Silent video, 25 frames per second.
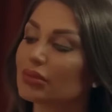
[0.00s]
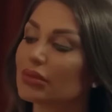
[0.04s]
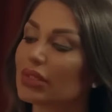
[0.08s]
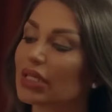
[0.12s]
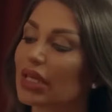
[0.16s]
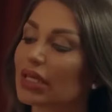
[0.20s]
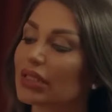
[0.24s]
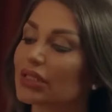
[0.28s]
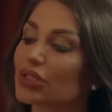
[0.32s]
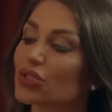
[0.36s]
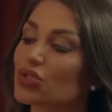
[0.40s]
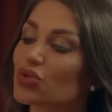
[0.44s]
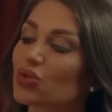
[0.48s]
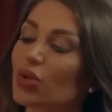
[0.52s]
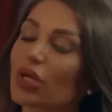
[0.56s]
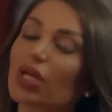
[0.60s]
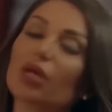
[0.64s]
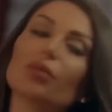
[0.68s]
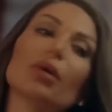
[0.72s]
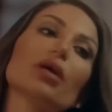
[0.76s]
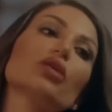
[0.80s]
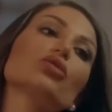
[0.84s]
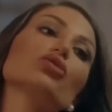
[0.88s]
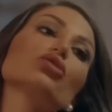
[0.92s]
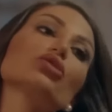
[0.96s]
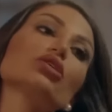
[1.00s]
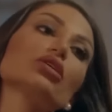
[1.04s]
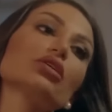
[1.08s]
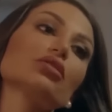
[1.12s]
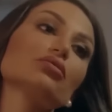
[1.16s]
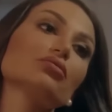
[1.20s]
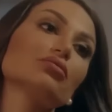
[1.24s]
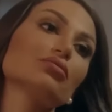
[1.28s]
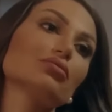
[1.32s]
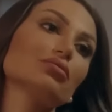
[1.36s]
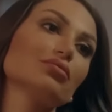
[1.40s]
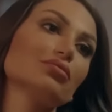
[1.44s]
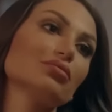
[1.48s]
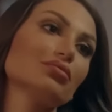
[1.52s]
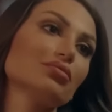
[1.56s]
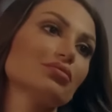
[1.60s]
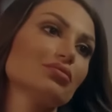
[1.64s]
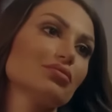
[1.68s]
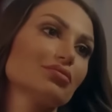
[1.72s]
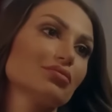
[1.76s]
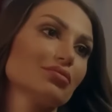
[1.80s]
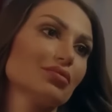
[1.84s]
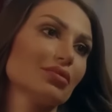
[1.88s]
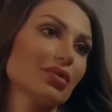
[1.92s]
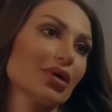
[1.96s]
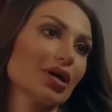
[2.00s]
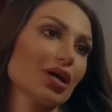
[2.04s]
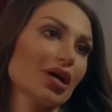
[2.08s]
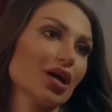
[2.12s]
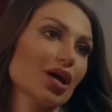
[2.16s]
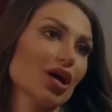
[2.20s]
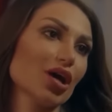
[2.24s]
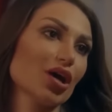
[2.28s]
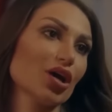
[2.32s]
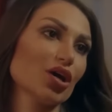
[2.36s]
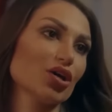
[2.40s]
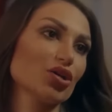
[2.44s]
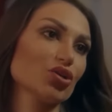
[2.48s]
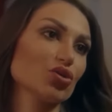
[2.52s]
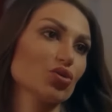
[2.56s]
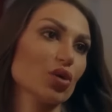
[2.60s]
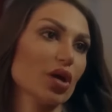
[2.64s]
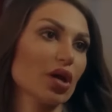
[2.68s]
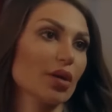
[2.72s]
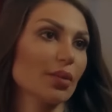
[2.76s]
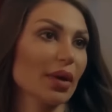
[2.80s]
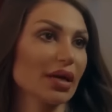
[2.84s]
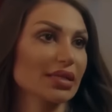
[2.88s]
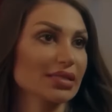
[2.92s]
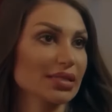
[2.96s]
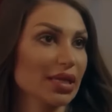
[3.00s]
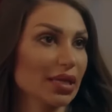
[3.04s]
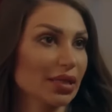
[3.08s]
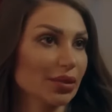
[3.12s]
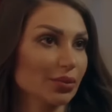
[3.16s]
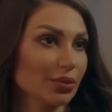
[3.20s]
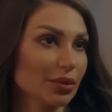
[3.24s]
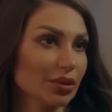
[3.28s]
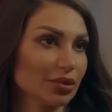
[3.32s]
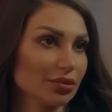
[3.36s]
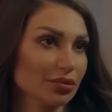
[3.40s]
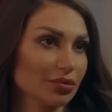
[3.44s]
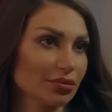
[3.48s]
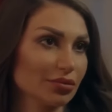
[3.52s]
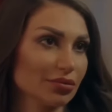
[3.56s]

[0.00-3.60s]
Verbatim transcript: يعني شويه مع دنيا شويه مع سلمى